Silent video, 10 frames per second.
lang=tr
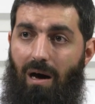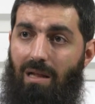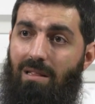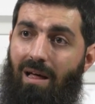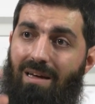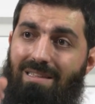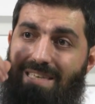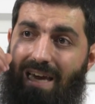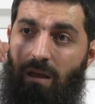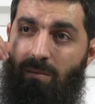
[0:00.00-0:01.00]
Allah'ın
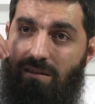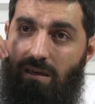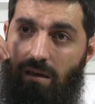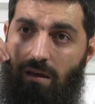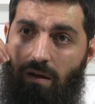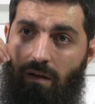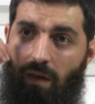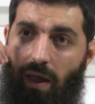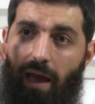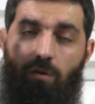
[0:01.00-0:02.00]
kelimesi
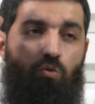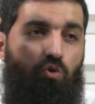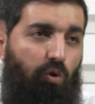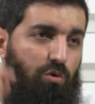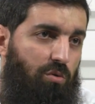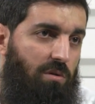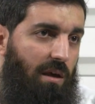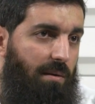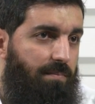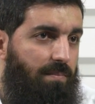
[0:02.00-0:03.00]
en yüce olsun
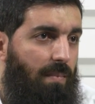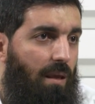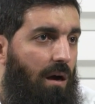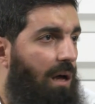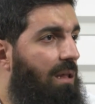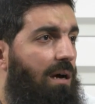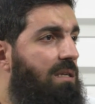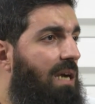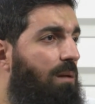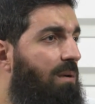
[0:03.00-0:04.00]
diye. Allah'ın
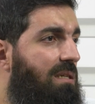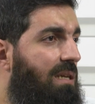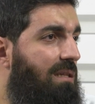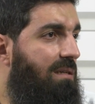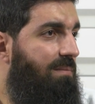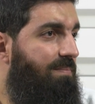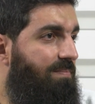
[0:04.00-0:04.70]
kelimesi nedir?